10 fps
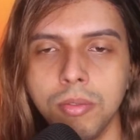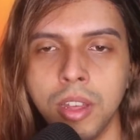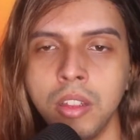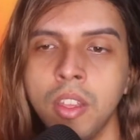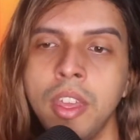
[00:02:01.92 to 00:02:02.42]

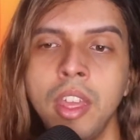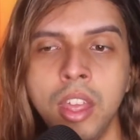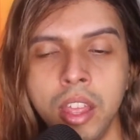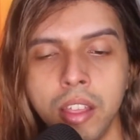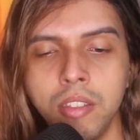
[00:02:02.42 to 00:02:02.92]
vento,
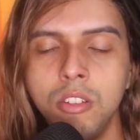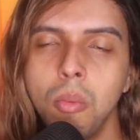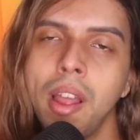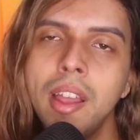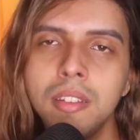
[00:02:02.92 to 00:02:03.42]
e existe
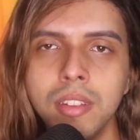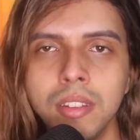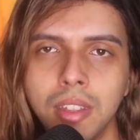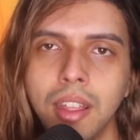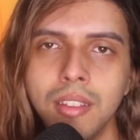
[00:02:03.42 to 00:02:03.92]
uma
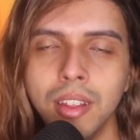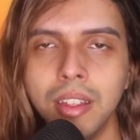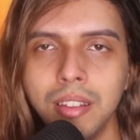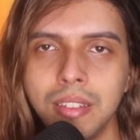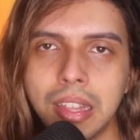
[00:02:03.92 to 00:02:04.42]
resistência
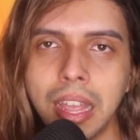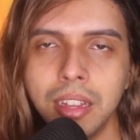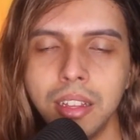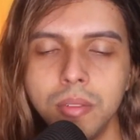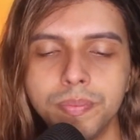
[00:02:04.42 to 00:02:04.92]
que
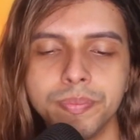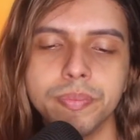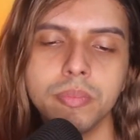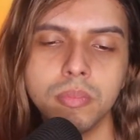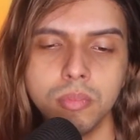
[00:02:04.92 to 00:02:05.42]
esquenta
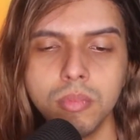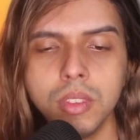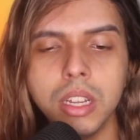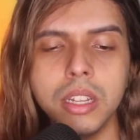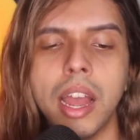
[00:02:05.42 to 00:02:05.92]

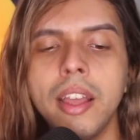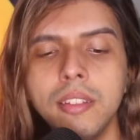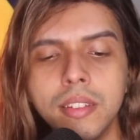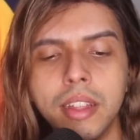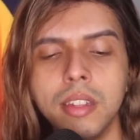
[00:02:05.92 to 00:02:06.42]
e a
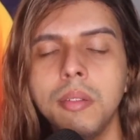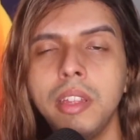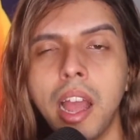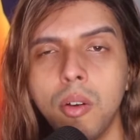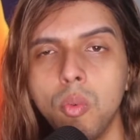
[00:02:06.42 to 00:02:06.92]
resistência
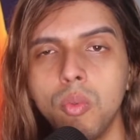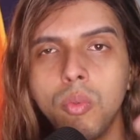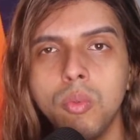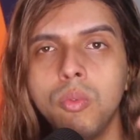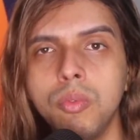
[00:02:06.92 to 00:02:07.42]
e a,
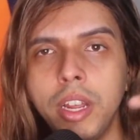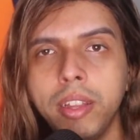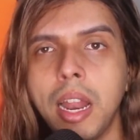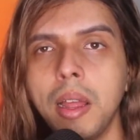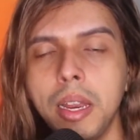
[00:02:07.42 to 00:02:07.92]
o, o,
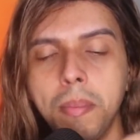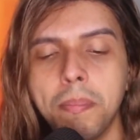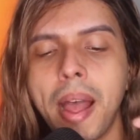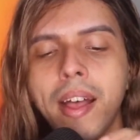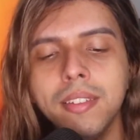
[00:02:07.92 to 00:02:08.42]
vento ela, ele
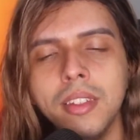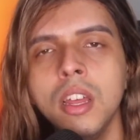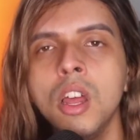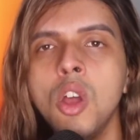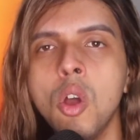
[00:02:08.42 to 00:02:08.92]
passa
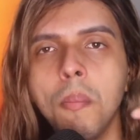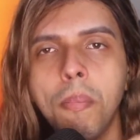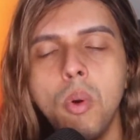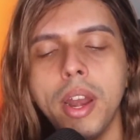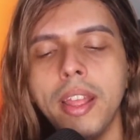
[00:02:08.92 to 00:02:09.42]

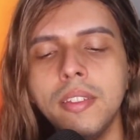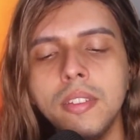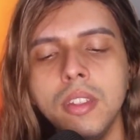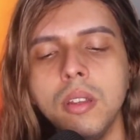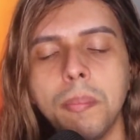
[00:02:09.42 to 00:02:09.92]
por
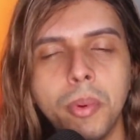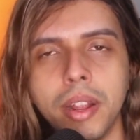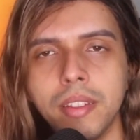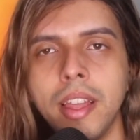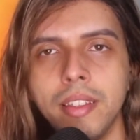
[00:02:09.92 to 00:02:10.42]
esse por
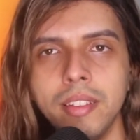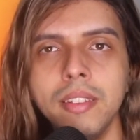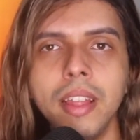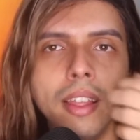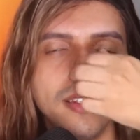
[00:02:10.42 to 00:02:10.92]
essa
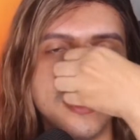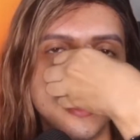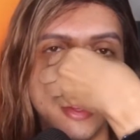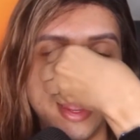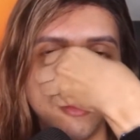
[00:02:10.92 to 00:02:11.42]
resistência
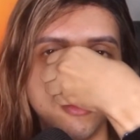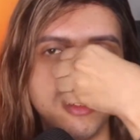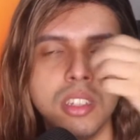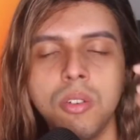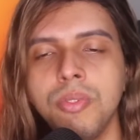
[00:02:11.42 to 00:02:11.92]

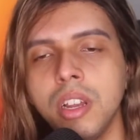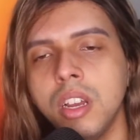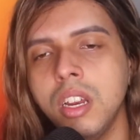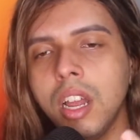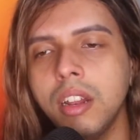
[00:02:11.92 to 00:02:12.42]
quente. Então fica
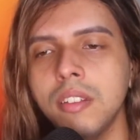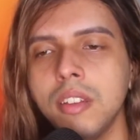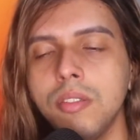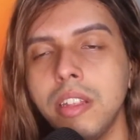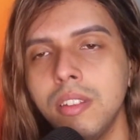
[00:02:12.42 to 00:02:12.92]
criando
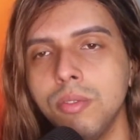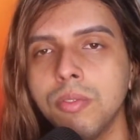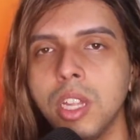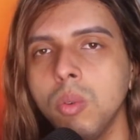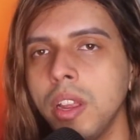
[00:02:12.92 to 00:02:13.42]
essa, esse
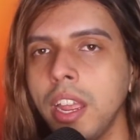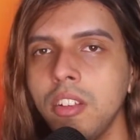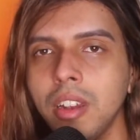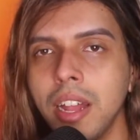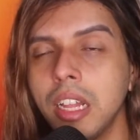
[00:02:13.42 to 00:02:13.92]
vento
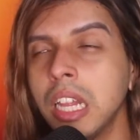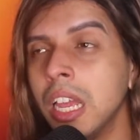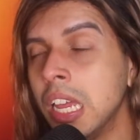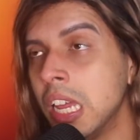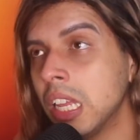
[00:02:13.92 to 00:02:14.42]
quente lá dentro.
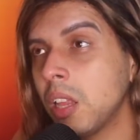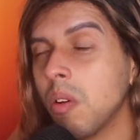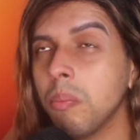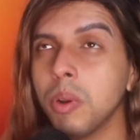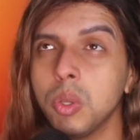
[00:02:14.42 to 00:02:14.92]
Então é
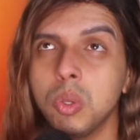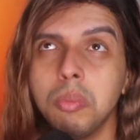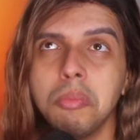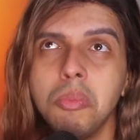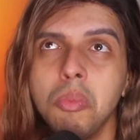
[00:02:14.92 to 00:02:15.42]
um produto
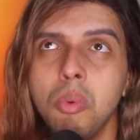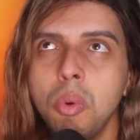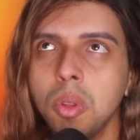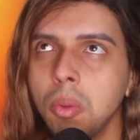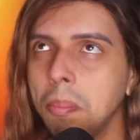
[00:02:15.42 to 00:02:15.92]

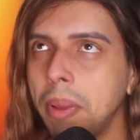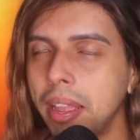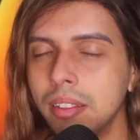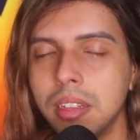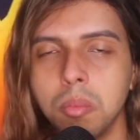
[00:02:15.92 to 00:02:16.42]
muito
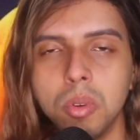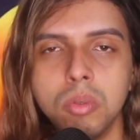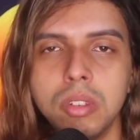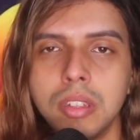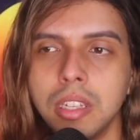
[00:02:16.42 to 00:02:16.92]
besta,
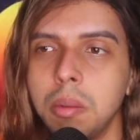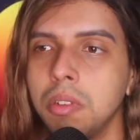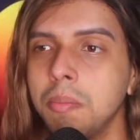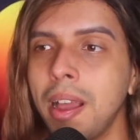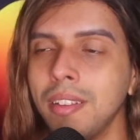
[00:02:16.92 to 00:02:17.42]
muito
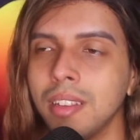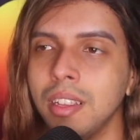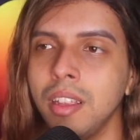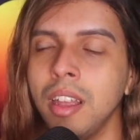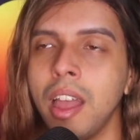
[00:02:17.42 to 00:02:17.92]
simples, mas
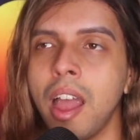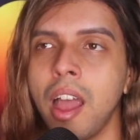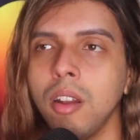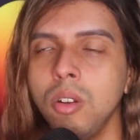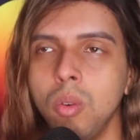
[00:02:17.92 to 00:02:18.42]
que
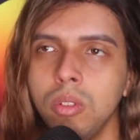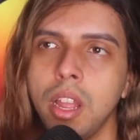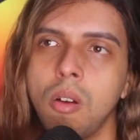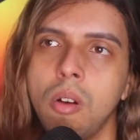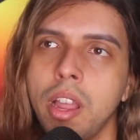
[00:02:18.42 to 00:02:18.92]
no
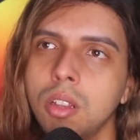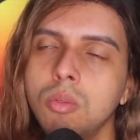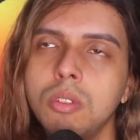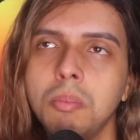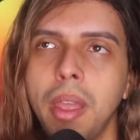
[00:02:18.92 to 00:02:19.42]
decorrer
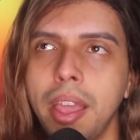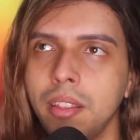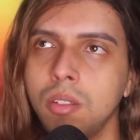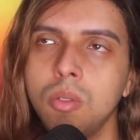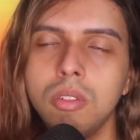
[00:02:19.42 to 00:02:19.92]
dos
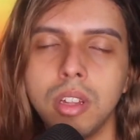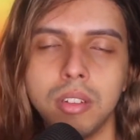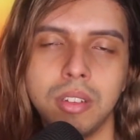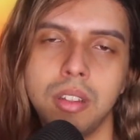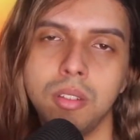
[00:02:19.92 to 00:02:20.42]
meses, dos
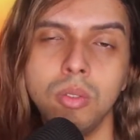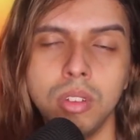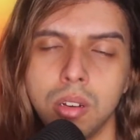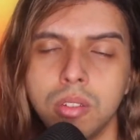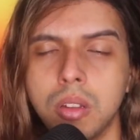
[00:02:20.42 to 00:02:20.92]
anos, dos
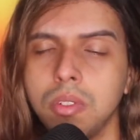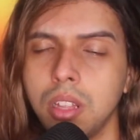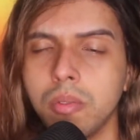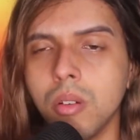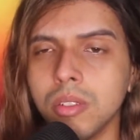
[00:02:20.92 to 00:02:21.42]
anos que
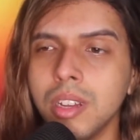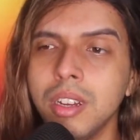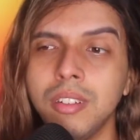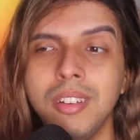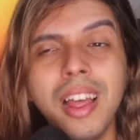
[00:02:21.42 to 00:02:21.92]
você vai
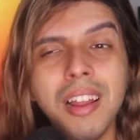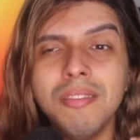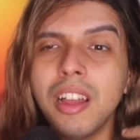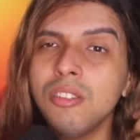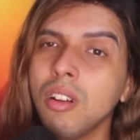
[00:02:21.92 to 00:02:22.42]
usando, gente, ela
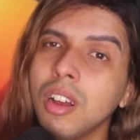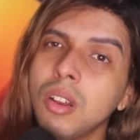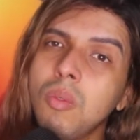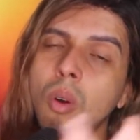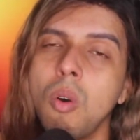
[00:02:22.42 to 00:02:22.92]
vai
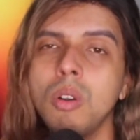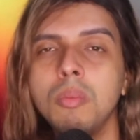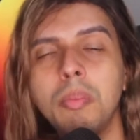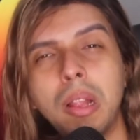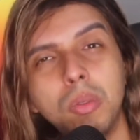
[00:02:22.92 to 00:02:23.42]
jogando óleo
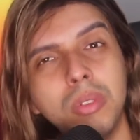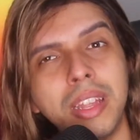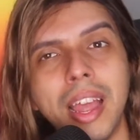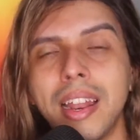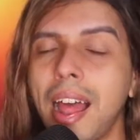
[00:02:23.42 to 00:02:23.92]
para tudo
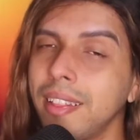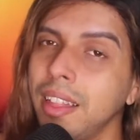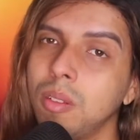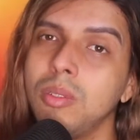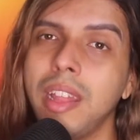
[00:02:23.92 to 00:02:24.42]
que é lá
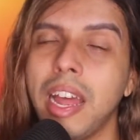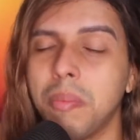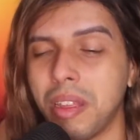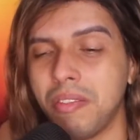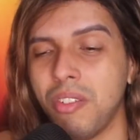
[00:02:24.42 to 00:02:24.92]
dentro dela,
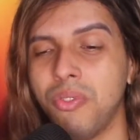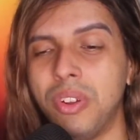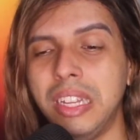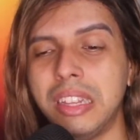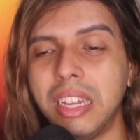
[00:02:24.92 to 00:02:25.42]
porque vai
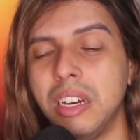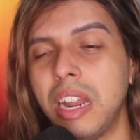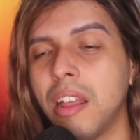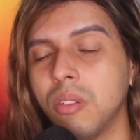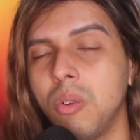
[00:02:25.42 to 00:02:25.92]
fritando,
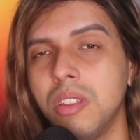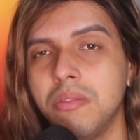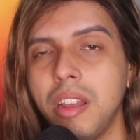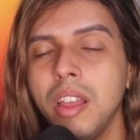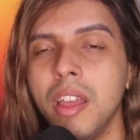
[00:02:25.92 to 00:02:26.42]
as coisas
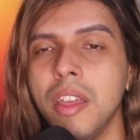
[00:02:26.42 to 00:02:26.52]
vai,